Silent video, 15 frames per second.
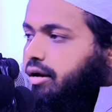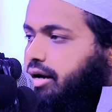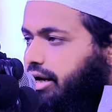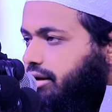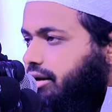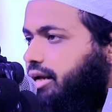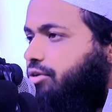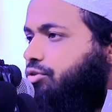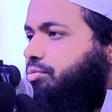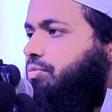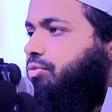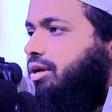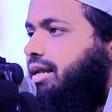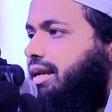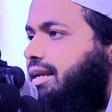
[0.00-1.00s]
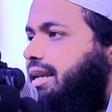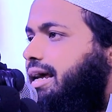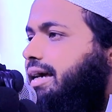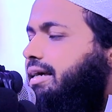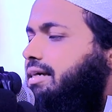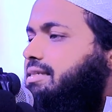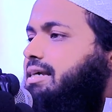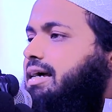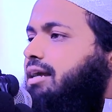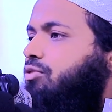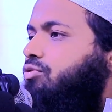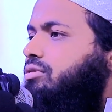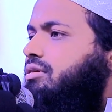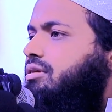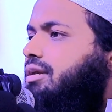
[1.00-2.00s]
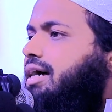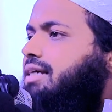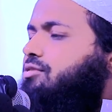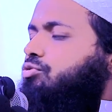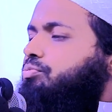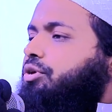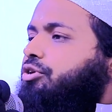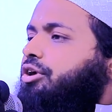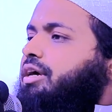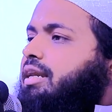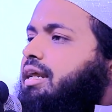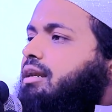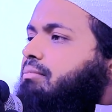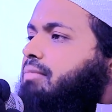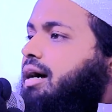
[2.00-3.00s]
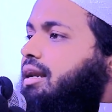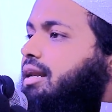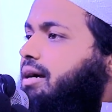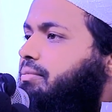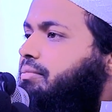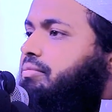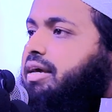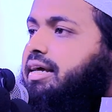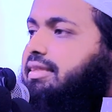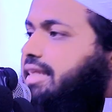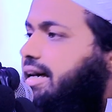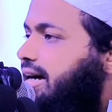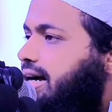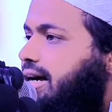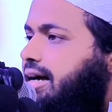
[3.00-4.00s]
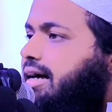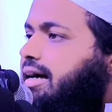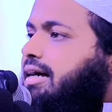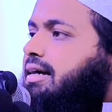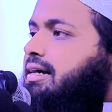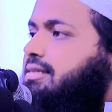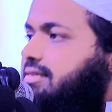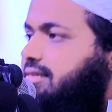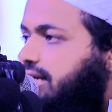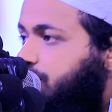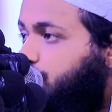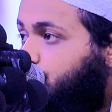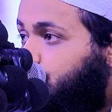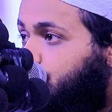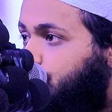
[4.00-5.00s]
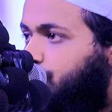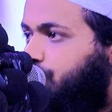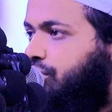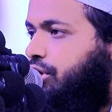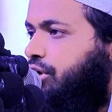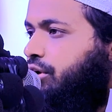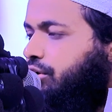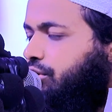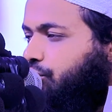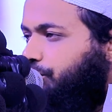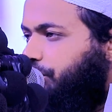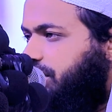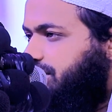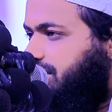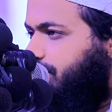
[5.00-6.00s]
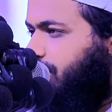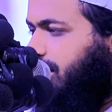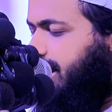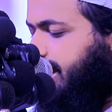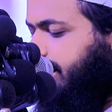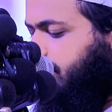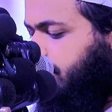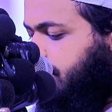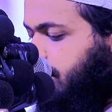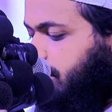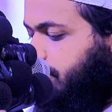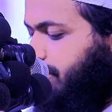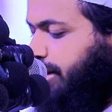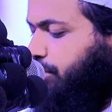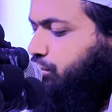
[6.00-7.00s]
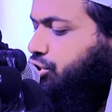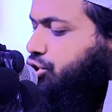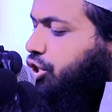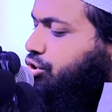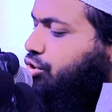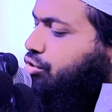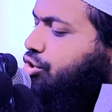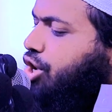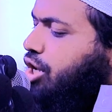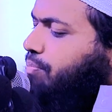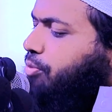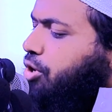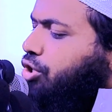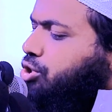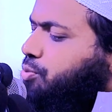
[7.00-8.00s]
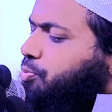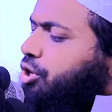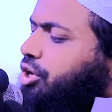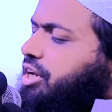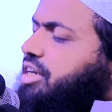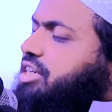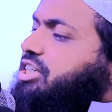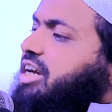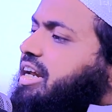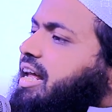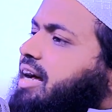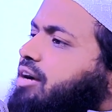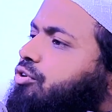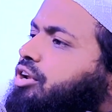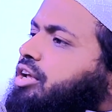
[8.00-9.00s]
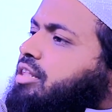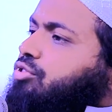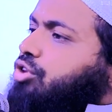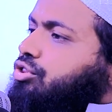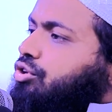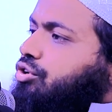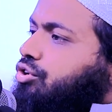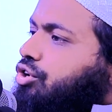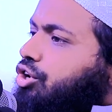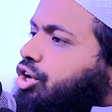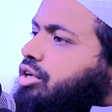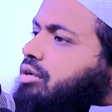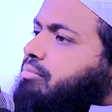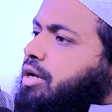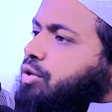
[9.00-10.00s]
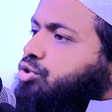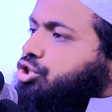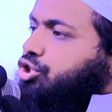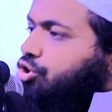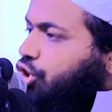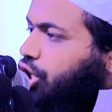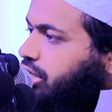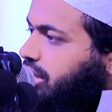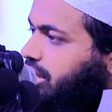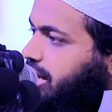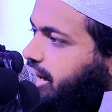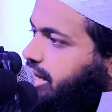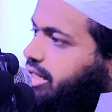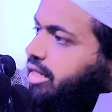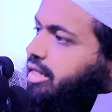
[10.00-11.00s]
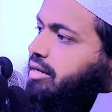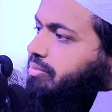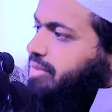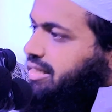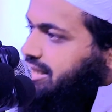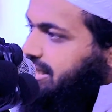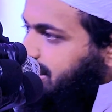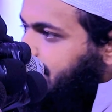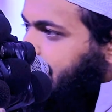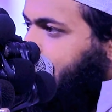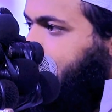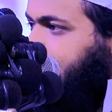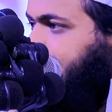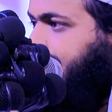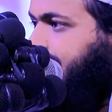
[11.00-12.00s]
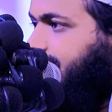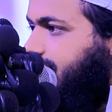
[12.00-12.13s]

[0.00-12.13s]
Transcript: আল্লাহ নবী বলেন লা ইয়াজালুন নাসু বিখাইরিন লাম ইয়াতাহাসাদু নবীজি বলেন মানুষ যতক্ষণ পরস্পর হিংসা না করে ততক্ষণ মানুষ কল্যাণের মাঝে থাকে